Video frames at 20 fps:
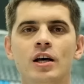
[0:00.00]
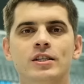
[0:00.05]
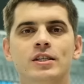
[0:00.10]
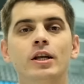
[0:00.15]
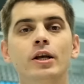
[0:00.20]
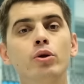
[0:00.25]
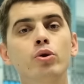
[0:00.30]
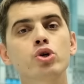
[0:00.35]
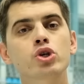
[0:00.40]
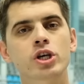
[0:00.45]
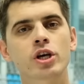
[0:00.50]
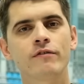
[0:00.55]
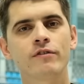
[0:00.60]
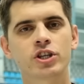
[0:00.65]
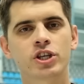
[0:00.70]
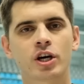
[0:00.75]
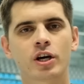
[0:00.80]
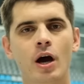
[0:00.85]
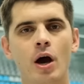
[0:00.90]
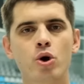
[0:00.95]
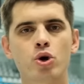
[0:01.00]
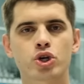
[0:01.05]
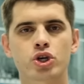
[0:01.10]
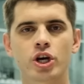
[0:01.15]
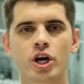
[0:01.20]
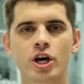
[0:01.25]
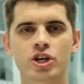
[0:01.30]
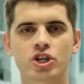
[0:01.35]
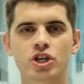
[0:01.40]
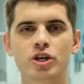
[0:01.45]
Следующая
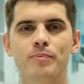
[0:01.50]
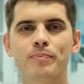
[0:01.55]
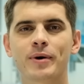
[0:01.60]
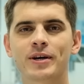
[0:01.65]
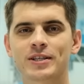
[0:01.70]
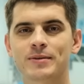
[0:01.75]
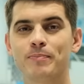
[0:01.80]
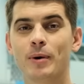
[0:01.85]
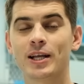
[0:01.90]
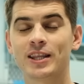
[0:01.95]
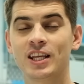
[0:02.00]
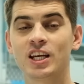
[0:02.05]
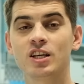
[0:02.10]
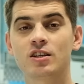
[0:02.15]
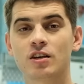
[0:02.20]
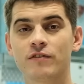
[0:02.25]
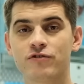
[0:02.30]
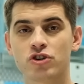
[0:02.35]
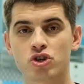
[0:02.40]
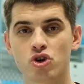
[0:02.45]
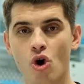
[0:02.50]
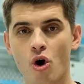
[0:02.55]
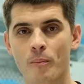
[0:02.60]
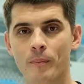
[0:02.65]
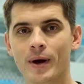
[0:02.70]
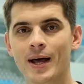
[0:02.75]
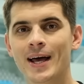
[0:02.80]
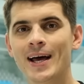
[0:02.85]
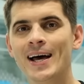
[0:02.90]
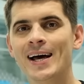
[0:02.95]
вытекающая ошибка, смотрите в чем.
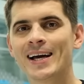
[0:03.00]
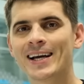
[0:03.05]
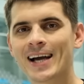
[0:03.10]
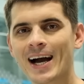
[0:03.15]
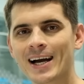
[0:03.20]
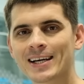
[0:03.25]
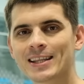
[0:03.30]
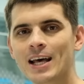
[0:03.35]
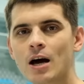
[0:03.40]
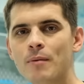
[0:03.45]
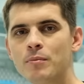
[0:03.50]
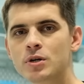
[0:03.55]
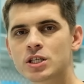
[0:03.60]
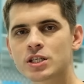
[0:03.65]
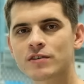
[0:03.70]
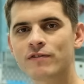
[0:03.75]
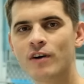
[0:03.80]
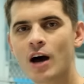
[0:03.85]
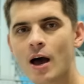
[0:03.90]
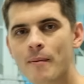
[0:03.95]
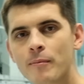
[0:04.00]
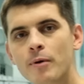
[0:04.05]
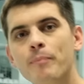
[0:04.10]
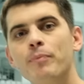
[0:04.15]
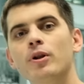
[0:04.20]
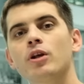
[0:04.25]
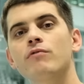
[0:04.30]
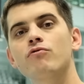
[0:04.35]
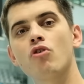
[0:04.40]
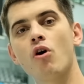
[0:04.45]
Когда мы с вами
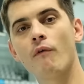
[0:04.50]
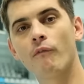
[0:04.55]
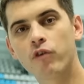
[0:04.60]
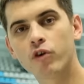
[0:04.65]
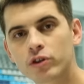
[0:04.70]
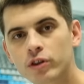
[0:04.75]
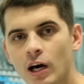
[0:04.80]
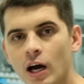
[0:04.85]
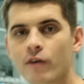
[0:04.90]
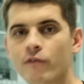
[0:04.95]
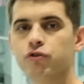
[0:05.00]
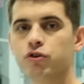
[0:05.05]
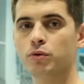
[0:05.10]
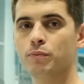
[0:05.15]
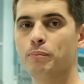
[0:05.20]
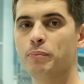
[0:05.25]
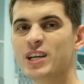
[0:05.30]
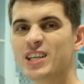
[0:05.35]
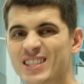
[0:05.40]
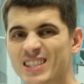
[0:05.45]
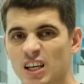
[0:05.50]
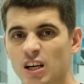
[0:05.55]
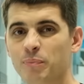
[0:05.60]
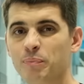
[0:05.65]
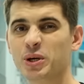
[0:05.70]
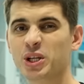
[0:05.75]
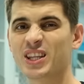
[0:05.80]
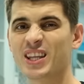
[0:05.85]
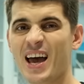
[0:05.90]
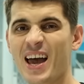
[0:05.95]
плывем вот так вот быстро,
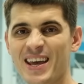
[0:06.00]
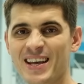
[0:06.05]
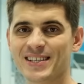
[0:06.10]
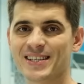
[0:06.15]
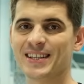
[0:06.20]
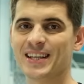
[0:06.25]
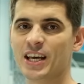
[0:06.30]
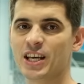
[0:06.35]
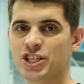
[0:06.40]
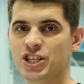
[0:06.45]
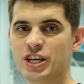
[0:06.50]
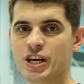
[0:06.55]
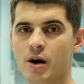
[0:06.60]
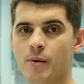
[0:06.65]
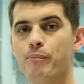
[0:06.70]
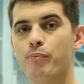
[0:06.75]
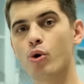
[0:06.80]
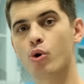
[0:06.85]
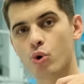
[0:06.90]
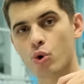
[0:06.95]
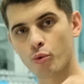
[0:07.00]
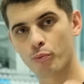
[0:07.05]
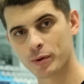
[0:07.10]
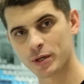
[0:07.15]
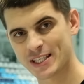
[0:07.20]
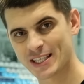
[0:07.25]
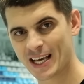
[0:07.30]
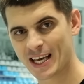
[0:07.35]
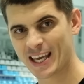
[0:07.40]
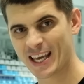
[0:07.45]
пытаясь найти опору и
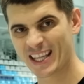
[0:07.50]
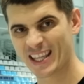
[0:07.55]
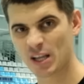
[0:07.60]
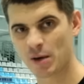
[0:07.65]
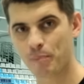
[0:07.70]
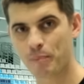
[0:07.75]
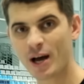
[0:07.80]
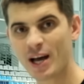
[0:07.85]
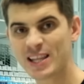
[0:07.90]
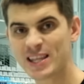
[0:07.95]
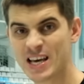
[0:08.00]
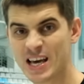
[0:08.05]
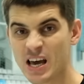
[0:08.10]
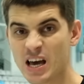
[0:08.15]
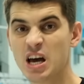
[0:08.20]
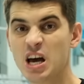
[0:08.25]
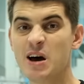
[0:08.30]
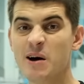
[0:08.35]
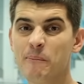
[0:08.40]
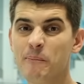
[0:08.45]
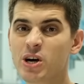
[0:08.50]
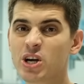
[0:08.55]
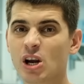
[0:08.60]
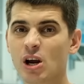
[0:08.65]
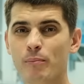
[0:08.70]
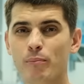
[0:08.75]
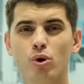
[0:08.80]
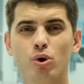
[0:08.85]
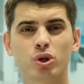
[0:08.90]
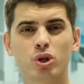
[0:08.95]
постоянно падая, мы
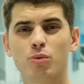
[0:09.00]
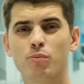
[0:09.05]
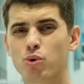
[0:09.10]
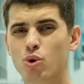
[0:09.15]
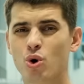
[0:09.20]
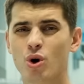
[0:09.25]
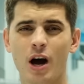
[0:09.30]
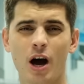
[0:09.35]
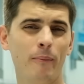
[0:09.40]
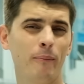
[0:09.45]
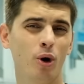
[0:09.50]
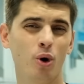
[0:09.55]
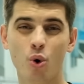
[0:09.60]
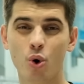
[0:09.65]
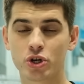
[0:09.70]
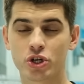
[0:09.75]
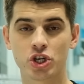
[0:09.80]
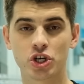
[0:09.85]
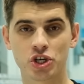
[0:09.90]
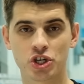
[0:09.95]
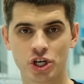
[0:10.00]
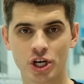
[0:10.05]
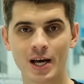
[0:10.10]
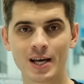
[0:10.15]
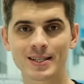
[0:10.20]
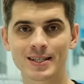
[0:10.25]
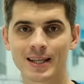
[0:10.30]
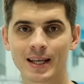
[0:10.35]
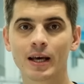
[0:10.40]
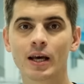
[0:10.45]
работаем руками очень
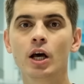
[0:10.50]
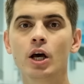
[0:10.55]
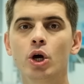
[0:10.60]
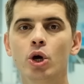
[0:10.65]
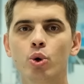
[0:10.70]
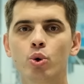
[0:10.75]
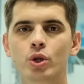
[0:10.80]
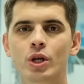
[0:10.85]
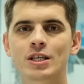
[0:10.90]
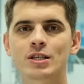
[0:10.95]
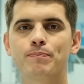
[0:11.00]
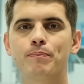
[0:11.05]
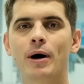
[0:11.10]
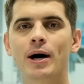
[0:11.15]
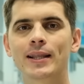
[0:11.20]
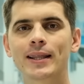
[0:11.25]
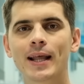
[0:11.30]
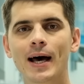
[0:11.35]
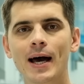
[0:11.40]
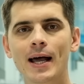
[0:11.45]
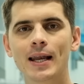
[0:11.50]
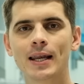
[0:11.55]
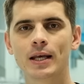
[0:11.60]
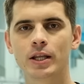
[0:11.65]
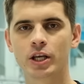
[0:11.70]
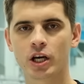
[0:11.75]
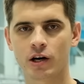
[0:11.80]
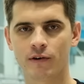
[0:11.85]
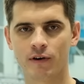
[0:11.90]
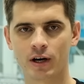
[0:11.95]
часто, и у нас банально
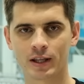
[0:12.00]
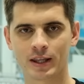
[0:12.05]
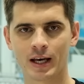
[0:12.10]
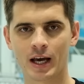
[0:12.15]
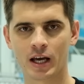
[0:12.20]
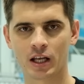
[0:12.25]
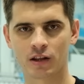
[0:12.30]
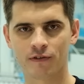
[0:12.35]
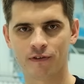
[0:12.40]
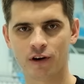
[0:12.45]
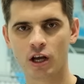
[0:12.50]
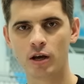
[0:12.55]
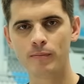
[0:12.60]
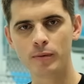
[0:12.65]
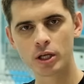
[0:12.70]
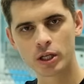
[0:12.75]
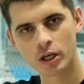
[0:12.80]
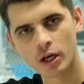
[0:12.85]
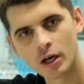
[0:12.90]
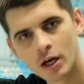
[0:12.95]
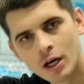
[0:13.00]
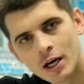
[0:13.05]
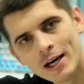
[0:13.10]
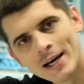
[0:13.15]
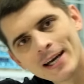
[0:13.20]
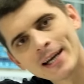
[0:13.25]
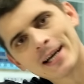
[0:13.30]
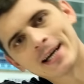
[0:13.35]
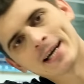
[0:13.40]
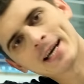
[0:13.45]
не хватает времени
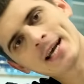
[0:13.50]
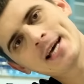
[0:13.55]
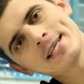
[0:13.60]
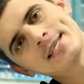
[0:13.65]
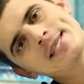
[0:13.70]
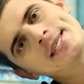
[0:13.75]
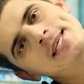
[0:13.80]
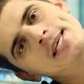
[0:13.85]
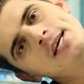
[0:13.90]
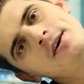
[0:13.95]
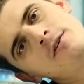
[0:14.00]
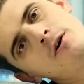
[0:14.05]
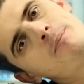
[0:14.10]
красиво